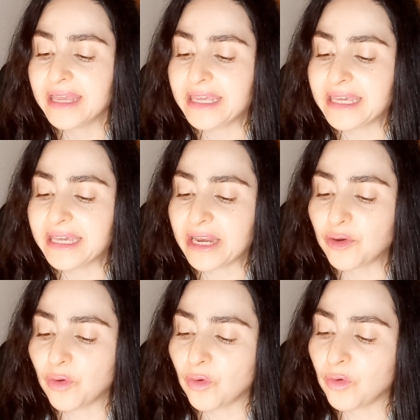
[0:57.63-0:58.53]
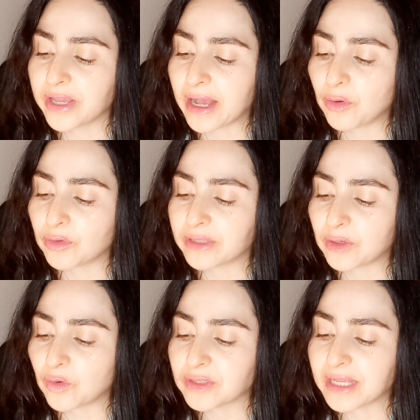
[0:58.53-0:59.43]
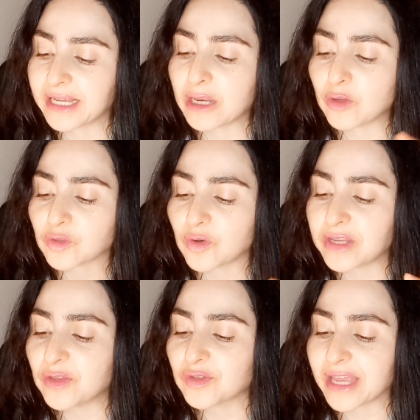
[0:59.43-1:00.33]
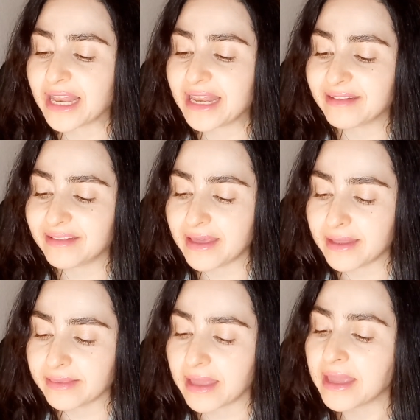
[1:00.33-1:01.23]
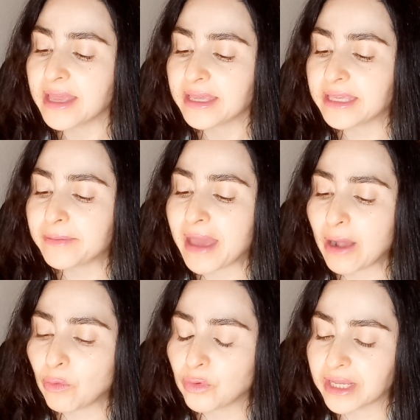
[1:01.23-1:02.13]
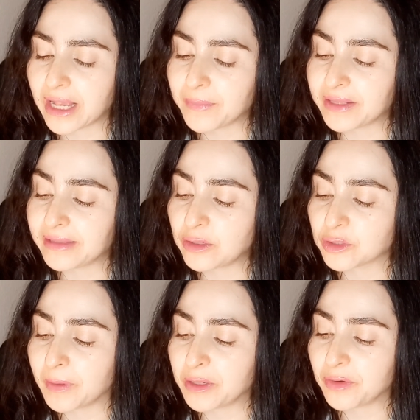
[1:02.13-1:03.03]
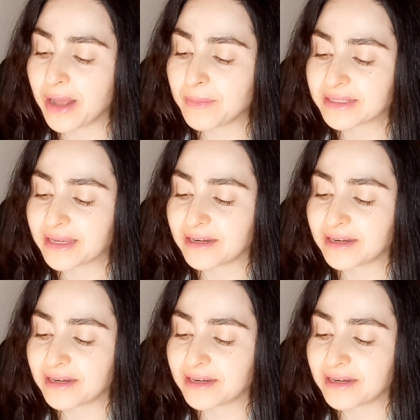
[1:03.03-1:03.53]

y que no oiga otra cosa que los sonidos que él entiende y vea únicamente los panoramas que